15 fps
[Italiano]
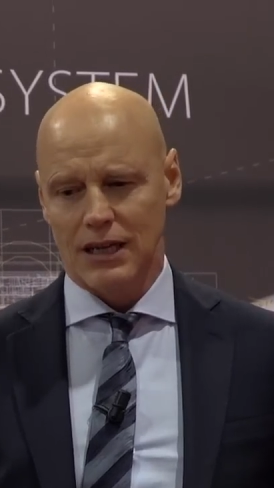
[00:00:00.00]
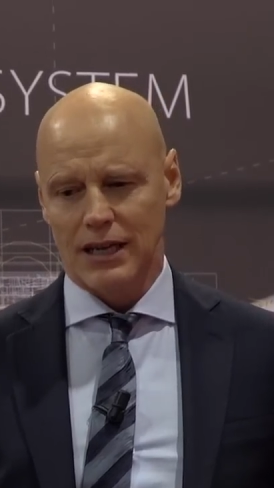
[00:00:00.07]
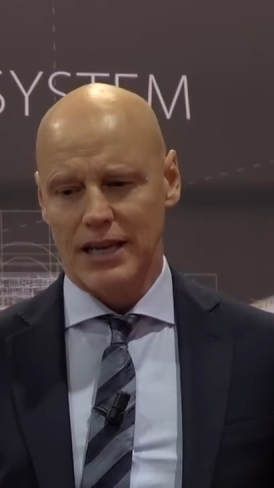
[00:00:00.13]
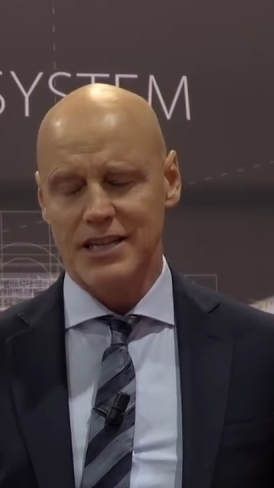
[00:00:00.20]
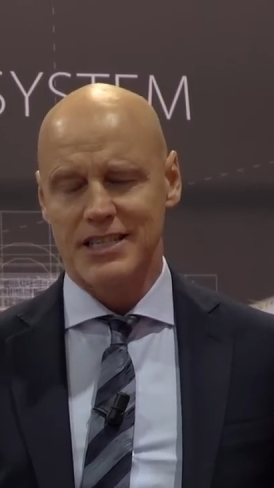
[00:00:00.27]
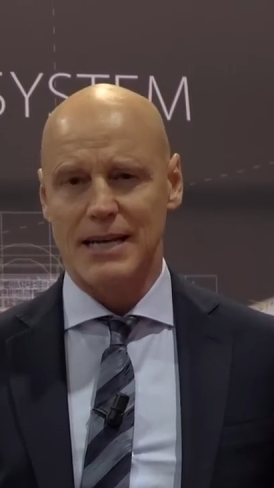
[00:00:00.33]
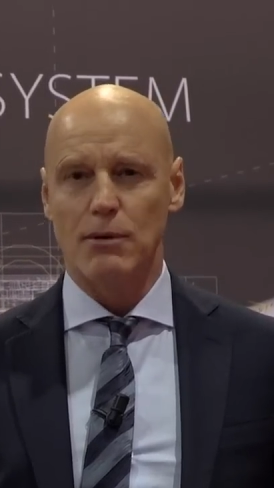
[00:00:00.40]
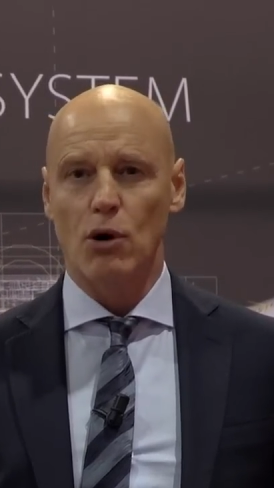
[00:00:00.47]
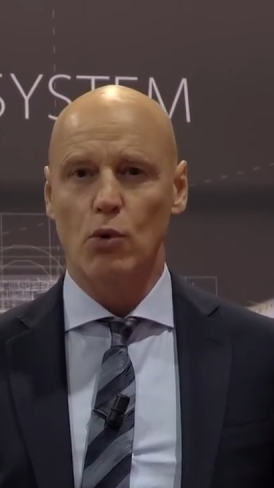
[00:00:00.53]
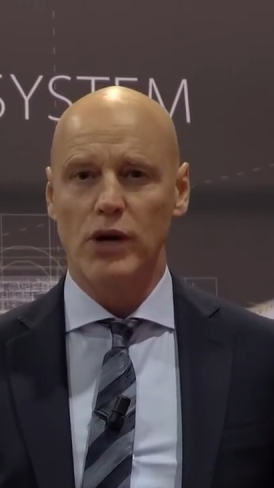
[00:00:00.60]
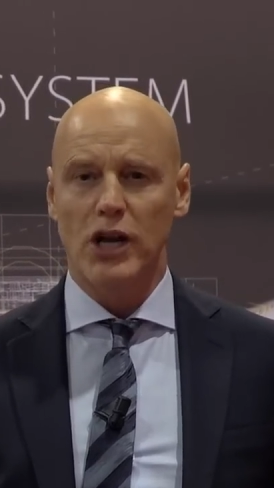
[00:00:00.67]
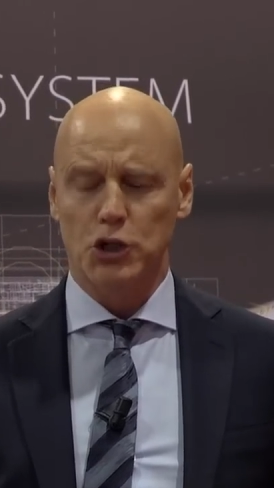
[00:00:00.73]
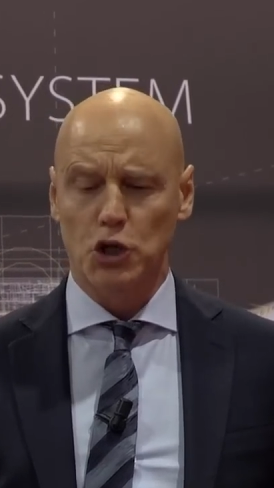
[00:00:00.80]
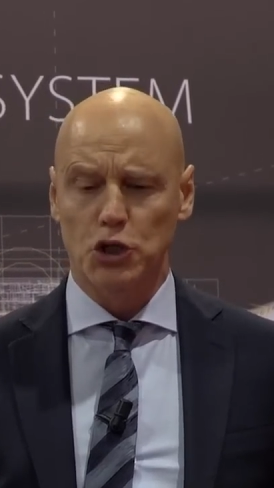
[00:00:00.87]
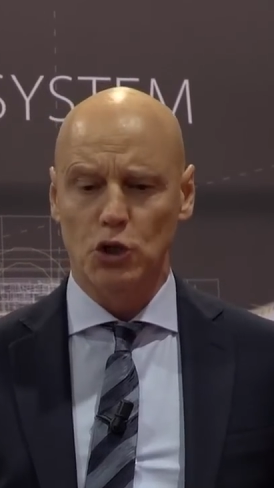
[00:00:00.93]
e siamo
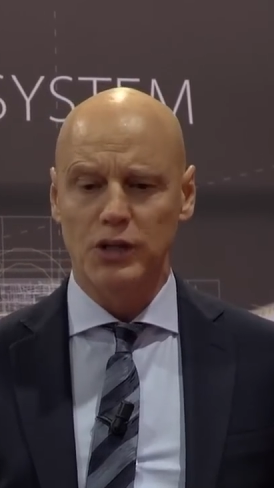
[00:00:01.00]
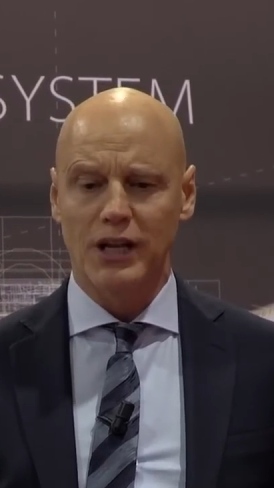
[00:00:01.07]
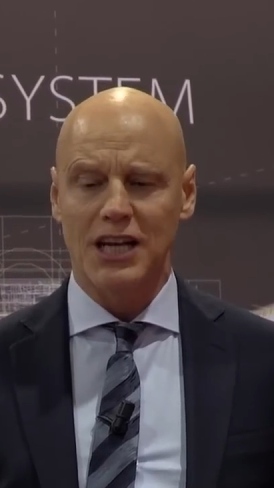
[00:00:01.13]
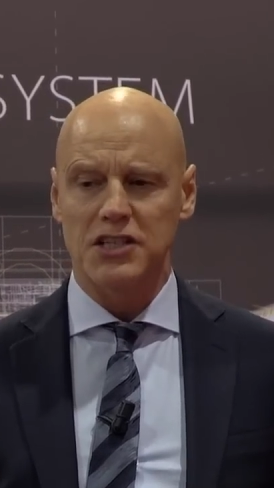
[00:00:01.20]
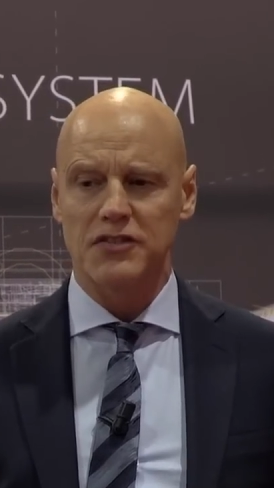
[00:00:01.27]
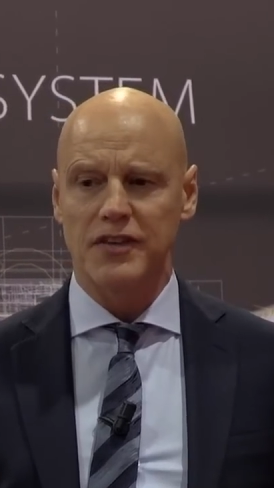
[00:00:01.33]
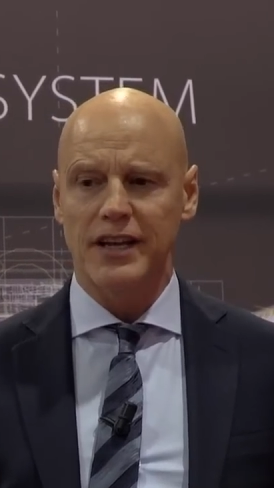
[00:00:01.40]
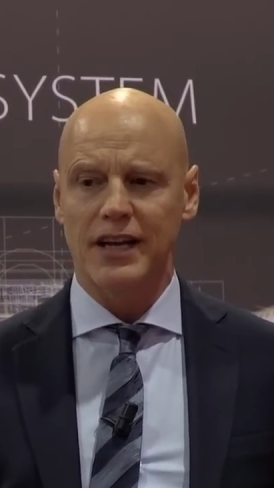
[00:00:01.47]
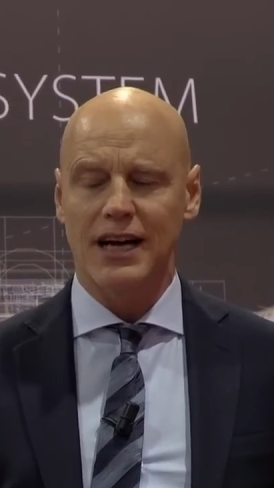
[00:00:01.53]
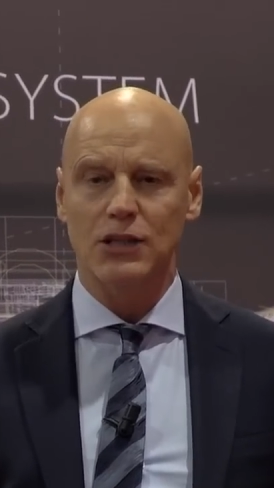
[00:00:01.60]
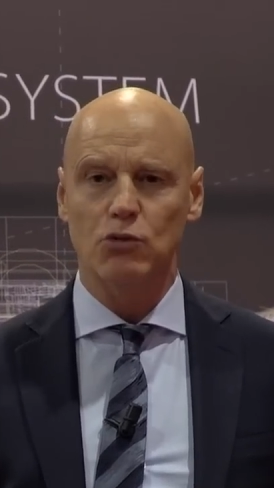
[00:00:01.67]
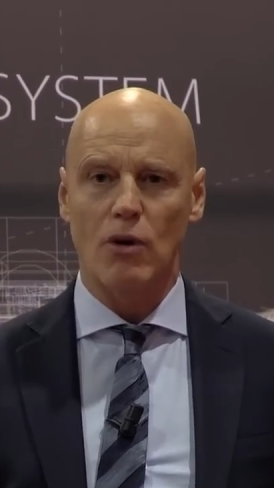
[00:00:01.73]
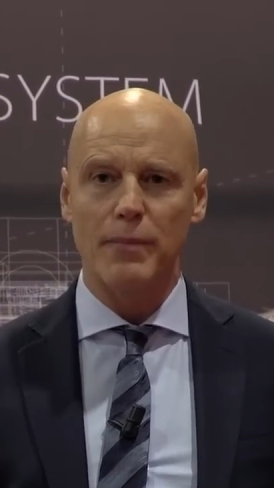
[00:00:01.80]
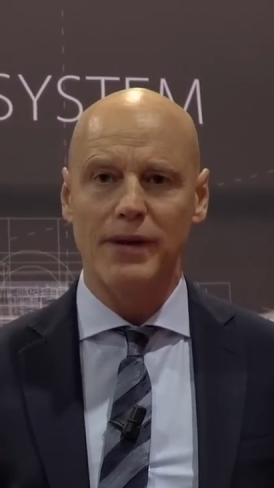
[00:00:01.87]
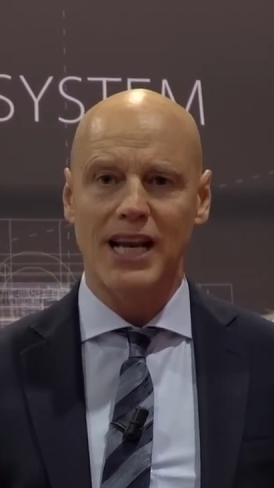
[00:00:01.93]
qui al show di Las Vegas
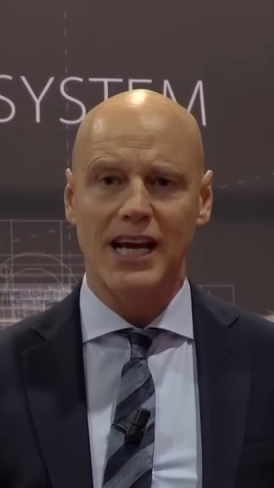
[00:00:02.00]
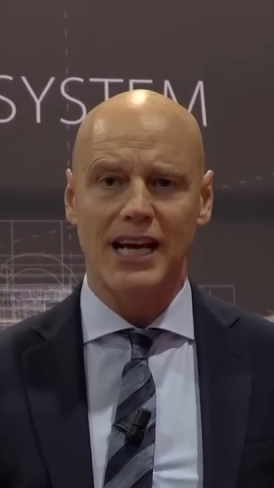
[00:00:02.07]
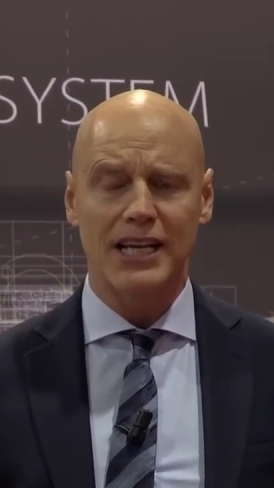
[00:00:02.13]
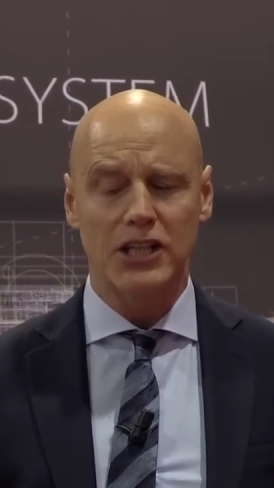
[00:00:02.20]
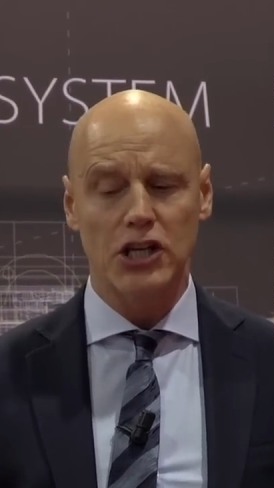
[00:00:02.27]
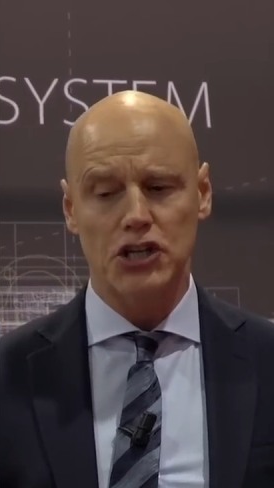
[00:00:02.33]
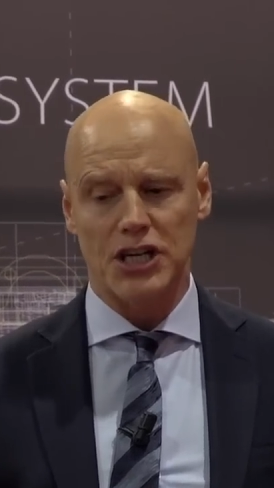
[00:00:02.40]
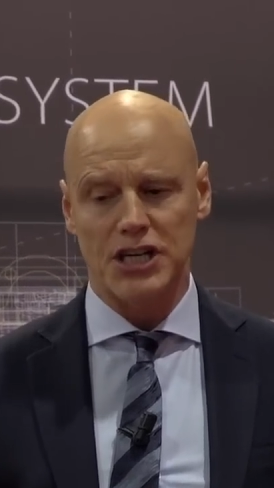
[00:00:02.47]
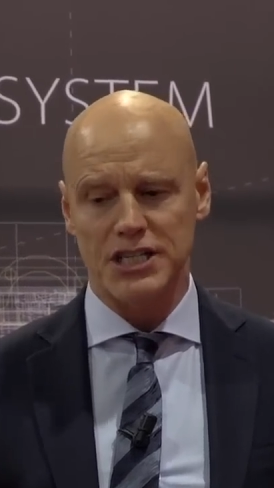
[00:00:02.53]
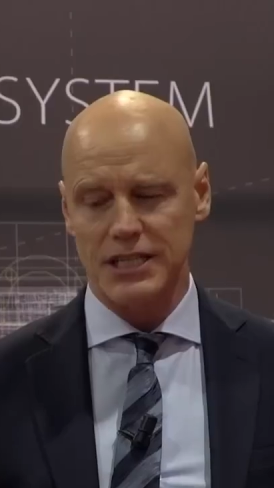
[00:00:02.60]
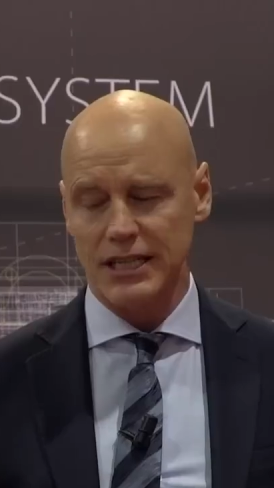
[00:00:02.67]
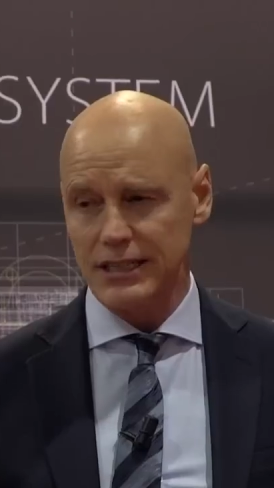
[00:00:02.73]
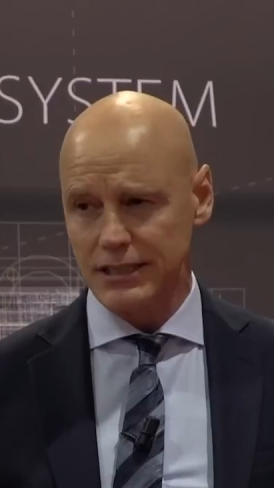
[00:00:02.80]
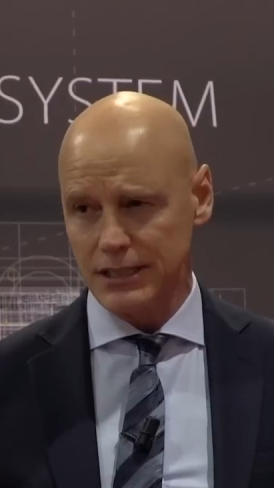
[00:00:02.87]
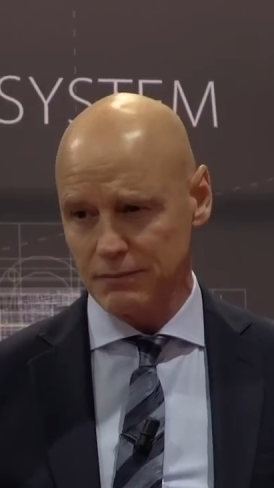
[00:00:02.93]

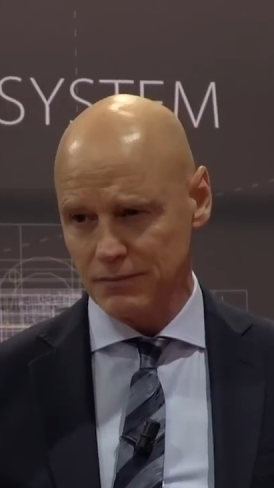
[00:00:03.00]
2017.